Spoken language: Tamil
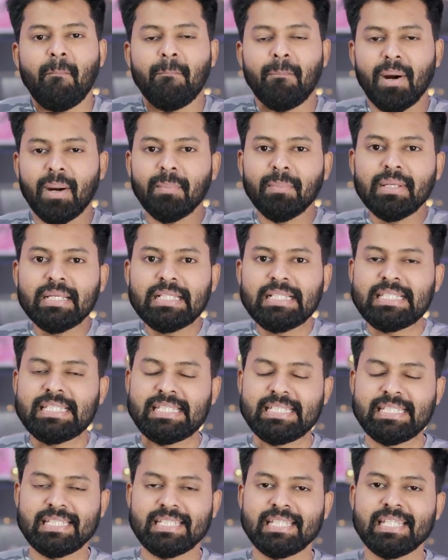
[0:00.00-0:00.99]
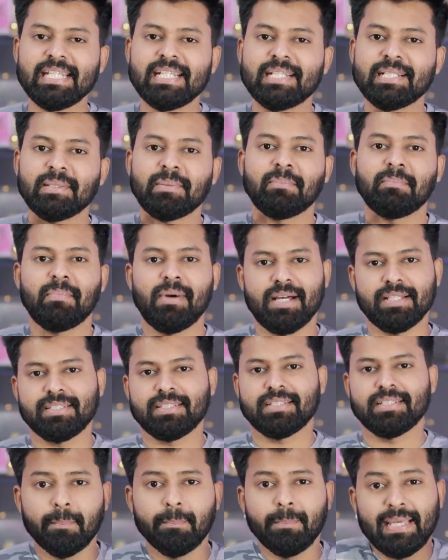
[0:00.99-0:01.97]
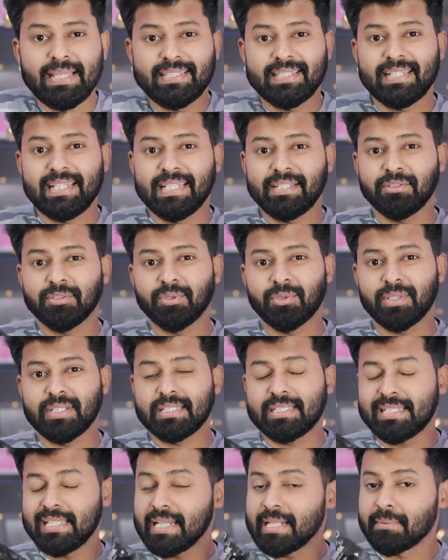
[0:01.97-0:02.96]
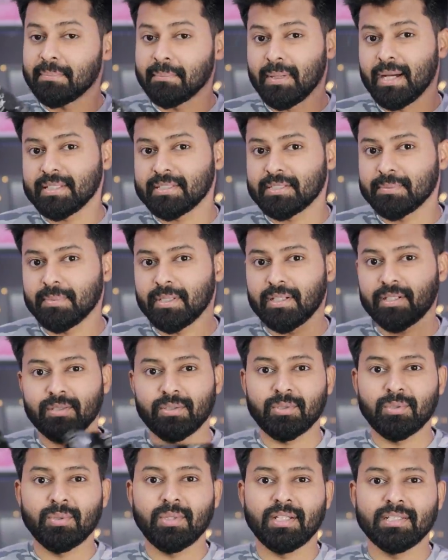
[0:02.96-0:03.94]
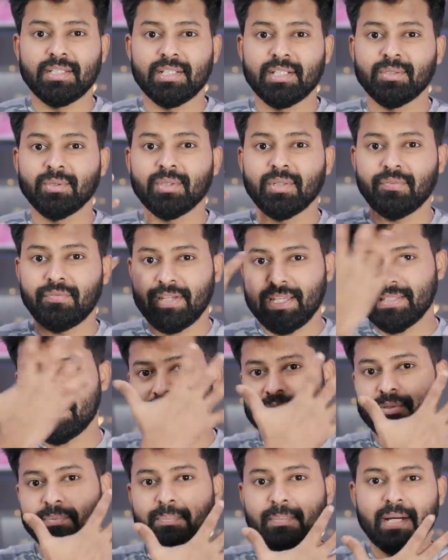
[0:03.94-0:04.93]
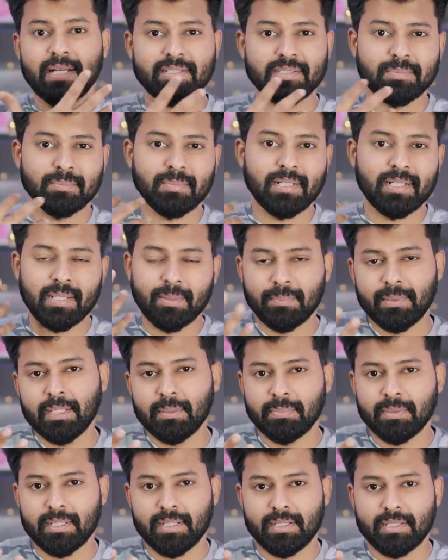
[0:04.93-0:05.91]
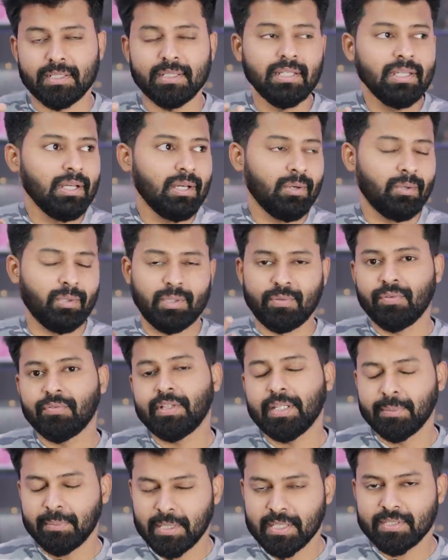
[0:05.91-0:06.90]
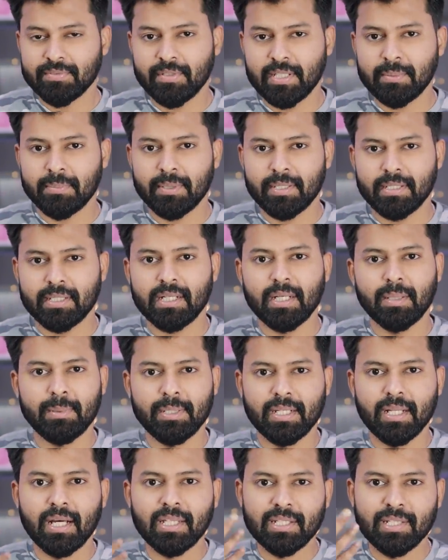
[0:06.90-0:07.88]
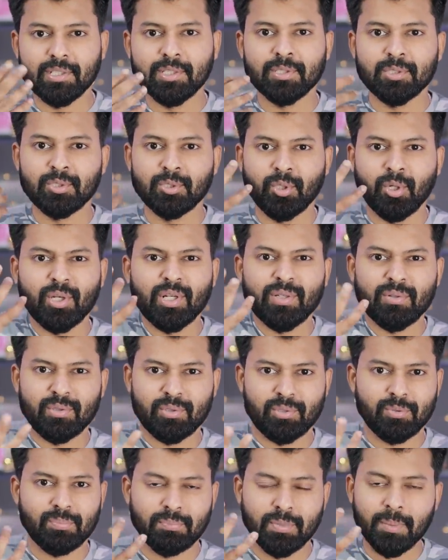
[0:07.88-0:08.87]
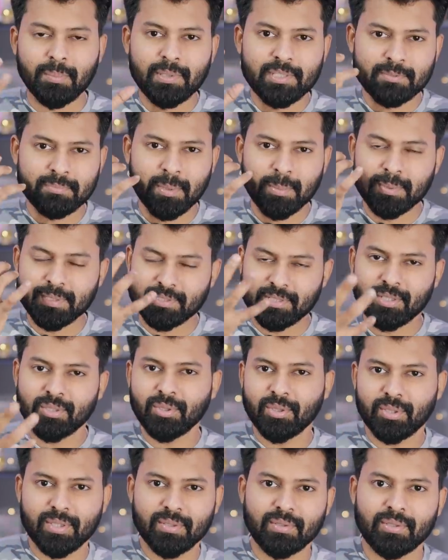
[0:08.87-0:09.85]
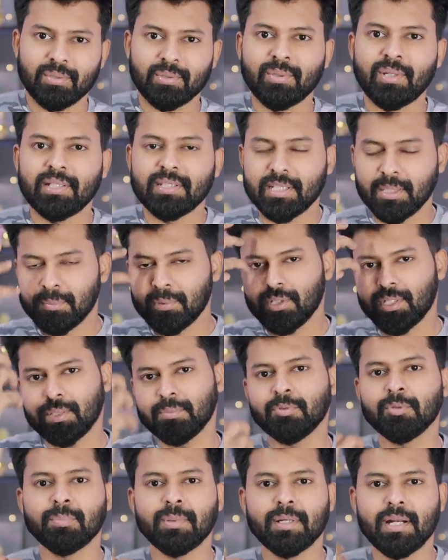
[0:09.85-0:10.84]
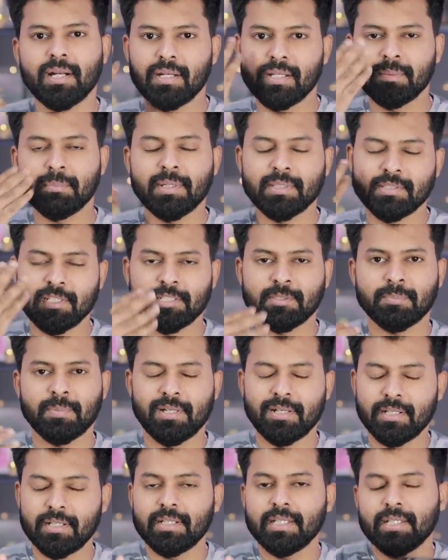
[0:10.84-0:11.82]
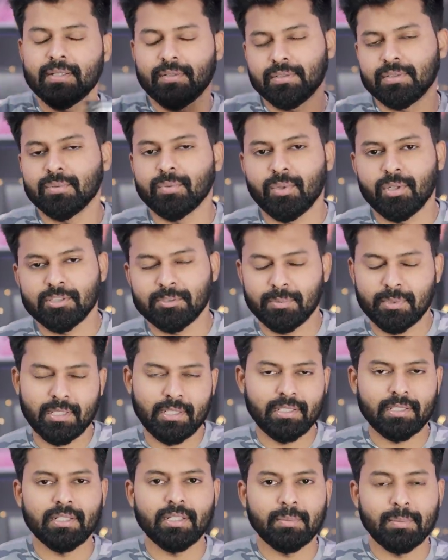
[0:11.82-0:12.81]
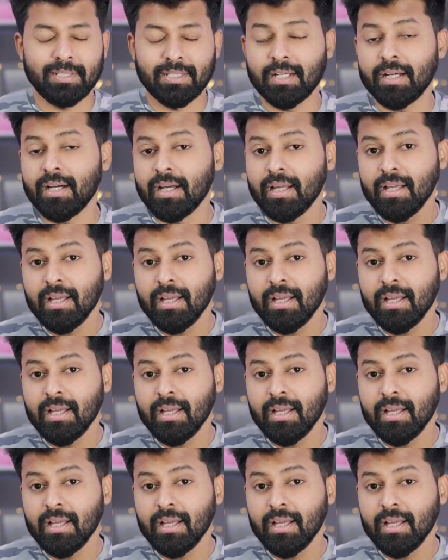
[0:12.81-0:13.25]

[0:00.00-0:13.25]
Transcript: பபுள் ஷீட் மாஸ்க் பேசிக்கலி இது வந்து ஒரு ஷீட் மாஸ்க் மாதிரி இருக்கும் அதை எடுத்து உங்கள் ஃபேஸில் மாஸ்க் மாதிரி அப்ளை பண்ணிவிட்டு ஒரு ஃபிஃப்டீன் மினிட்ஸ் வெயிட் பண்ணிங்க அப்படின்னா அதில் வந்து நொர வரும் பபுள்ஸ் பபுள்ஸாக நொர வரும் அதுக்கப்புறம் ரிமூவ் பண்ணிவிட்டு மசாஜ் பண்ணிவிட்டு நீங்கள் வந்து வாஷ் பண்ணிட்டீங்க அப்படின்னா